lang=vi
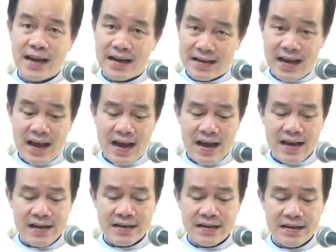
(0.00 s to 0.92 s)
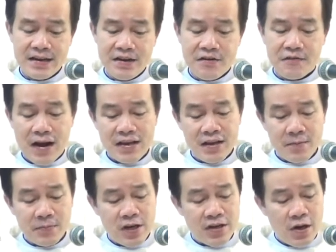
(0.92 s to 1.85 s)
giặc giã và
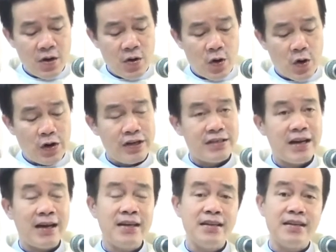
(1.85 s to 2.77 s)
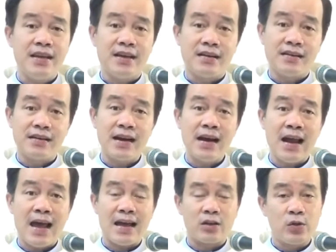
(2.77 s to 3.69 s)
giúp cho giáo hội tránh những cái
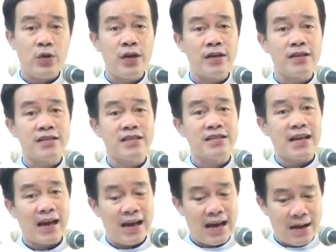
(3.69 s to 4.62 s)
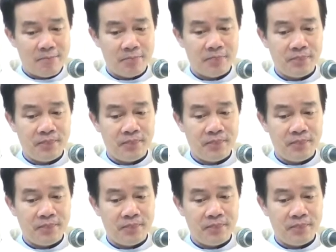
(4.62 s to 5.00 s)
lạc thuyết sai lầm.